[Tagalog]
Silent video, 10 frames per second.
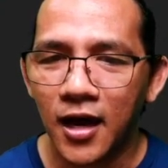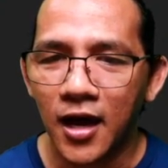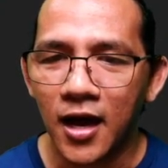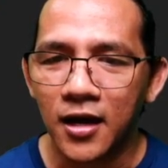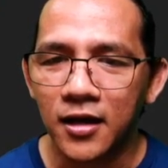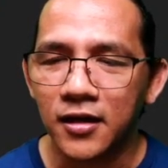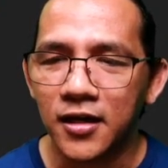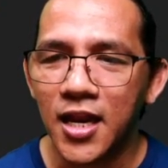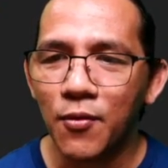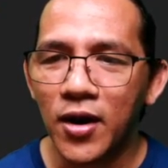ang
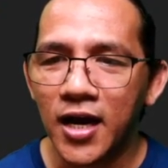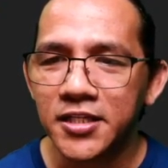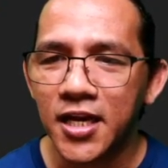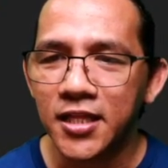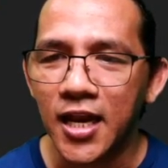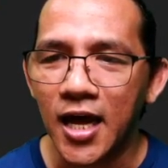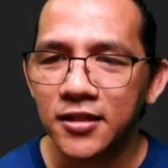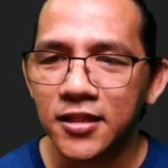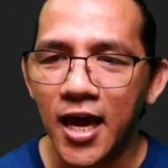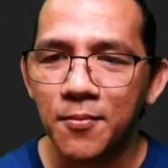ginawa lang kasi natin,
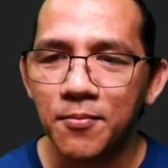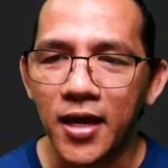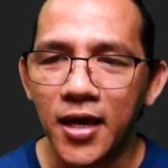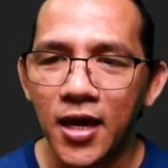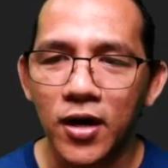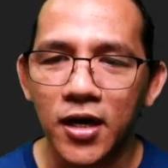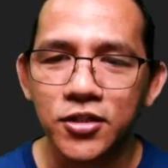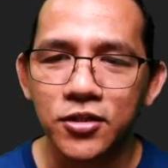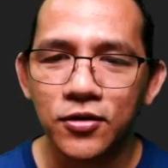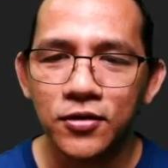ang time ay equal
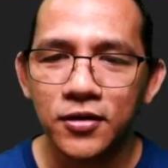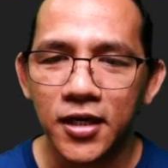class to.